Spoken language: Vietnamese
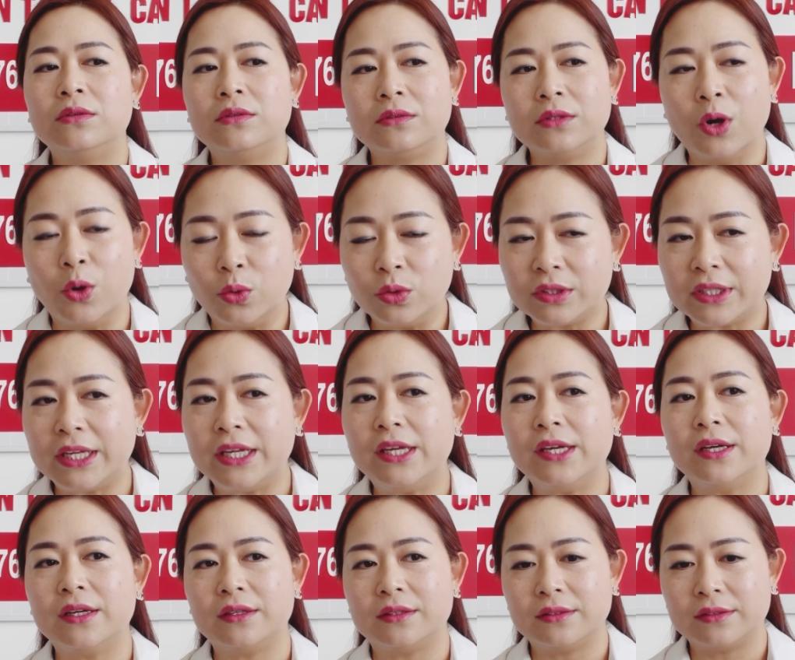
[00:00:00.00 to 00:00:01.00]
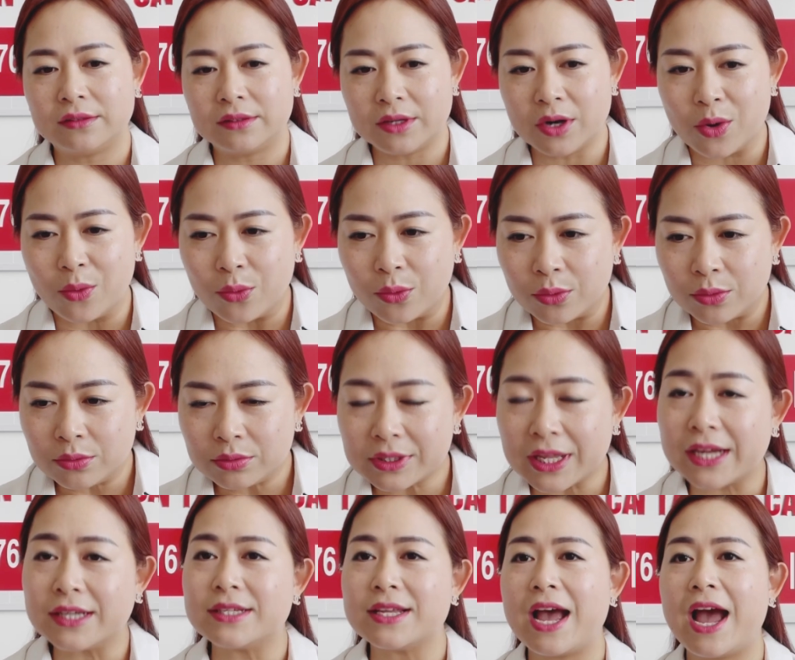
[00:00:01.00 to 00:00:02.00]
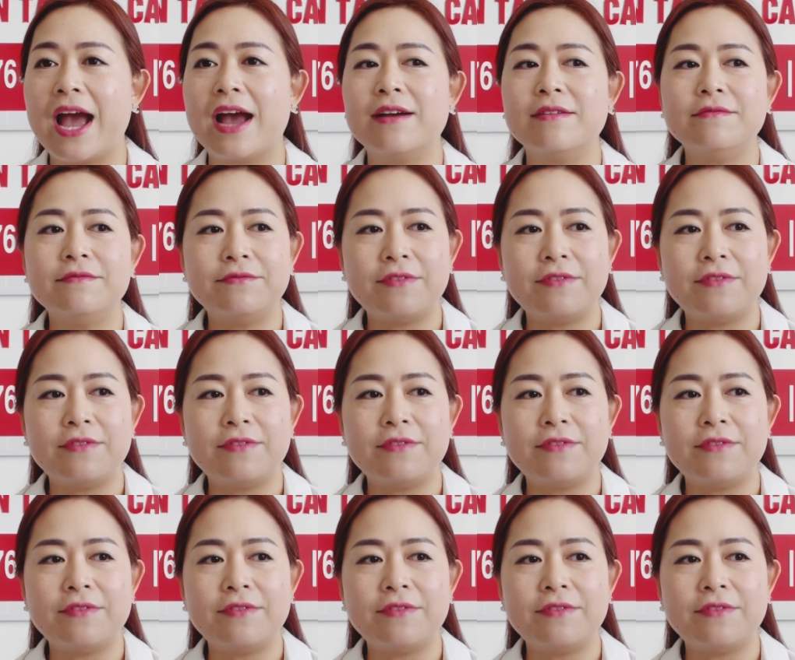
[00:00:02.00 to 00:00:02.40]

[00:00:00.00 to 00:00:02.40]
đủ tiền đủ tài sản